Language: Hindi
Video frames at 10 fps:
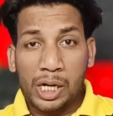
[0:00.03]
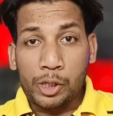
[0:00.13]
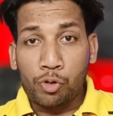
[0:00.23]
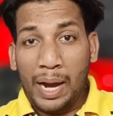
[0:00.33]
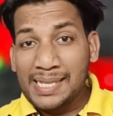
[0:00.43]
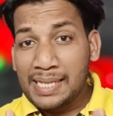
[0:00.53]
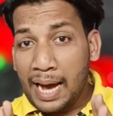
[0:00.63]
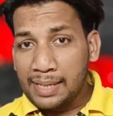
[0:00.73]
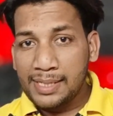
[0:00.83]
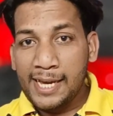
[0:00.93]
ओके okay, तो गाइज
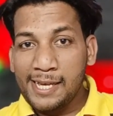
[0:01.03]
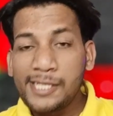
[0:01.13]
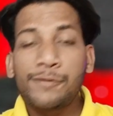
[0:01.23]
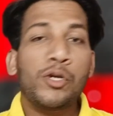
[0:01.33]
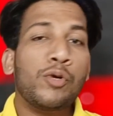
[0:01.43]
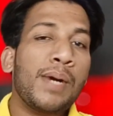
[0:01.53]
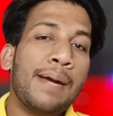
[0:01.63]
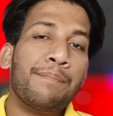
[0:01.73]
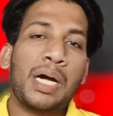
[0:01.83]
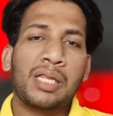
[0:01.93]
आज के इस वीडियो में
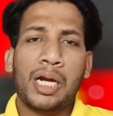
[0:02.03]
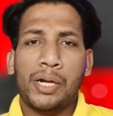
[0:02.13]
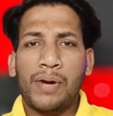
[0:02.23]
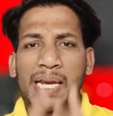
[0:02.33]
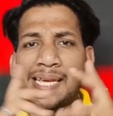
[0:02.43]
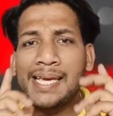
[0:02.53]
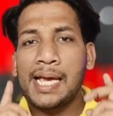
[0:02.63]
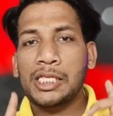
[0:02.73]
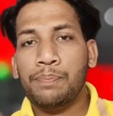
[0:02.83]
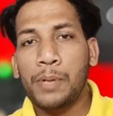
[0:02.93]
हम बात करने वाले हैं
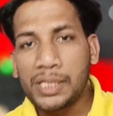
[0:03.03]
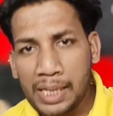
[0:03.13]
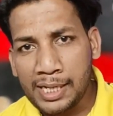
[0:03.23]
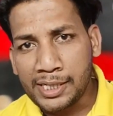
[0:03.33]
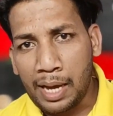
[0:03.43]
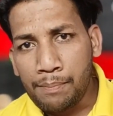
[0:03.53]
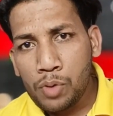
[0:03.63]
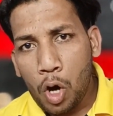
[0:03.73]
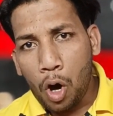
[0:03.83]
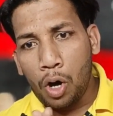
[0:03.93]
कि स्पेशल
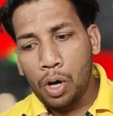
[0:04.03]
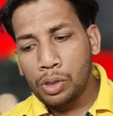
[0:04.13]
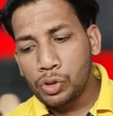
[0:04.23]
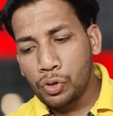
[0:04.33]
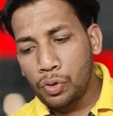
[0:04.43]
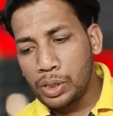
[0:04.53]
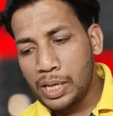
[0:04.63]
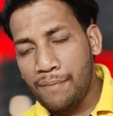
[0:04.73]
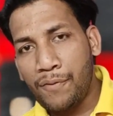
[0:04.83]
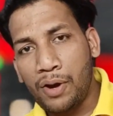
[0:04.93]
एग्जाम और जो
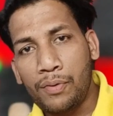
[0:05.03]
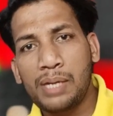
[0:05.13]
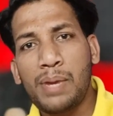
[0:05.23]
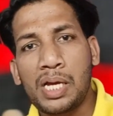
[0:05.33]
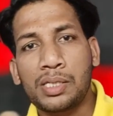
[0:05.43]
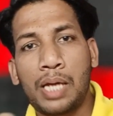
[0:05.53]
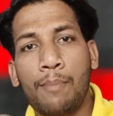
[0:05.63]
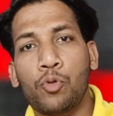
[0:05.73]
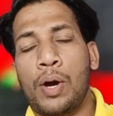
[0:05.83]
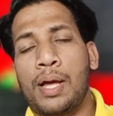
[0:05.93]
ये फरवरी में
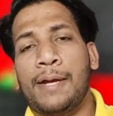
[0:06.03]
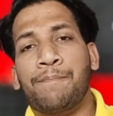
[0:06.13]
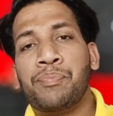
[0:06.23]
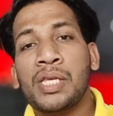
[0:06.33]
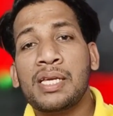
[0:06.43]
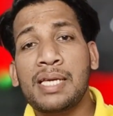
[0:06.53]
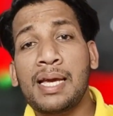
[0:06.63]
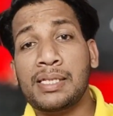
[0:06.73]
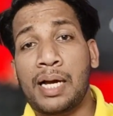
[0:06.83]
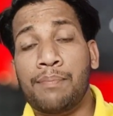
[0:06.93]
एग्जाम हुआ है
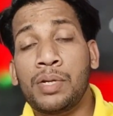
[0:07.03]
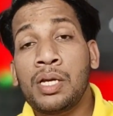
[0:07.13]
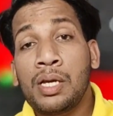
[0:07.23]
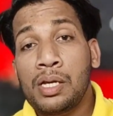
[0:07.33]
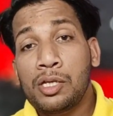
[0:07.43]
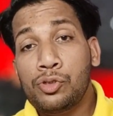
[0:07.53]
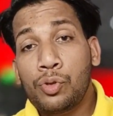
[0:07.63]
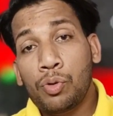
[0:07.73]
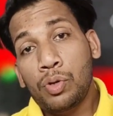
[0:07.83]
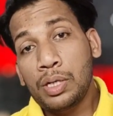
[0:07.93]
ये एग्जाम इस
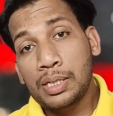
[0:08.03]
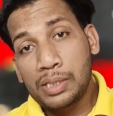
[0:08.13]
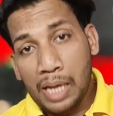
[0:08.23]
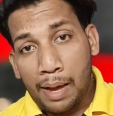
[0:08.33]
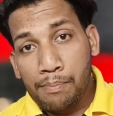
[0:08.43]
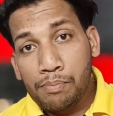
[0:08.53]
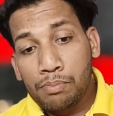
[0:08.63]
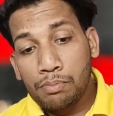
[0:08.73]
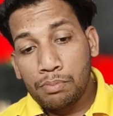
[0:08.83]
दोनों एग्जाम